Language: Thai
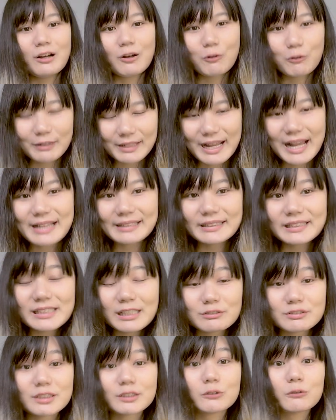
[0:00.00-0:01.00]
โอกาสที่
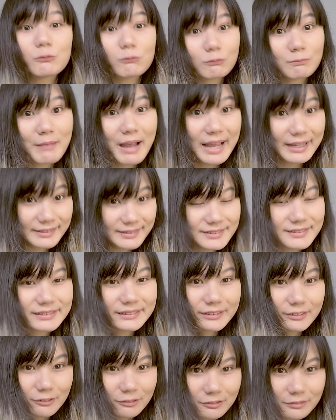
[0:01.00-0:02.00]
เราจะถูกมากขึ้น
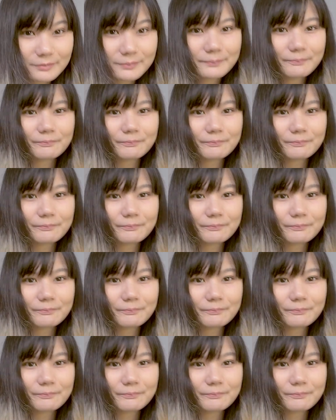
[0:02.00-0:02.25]
เนาะ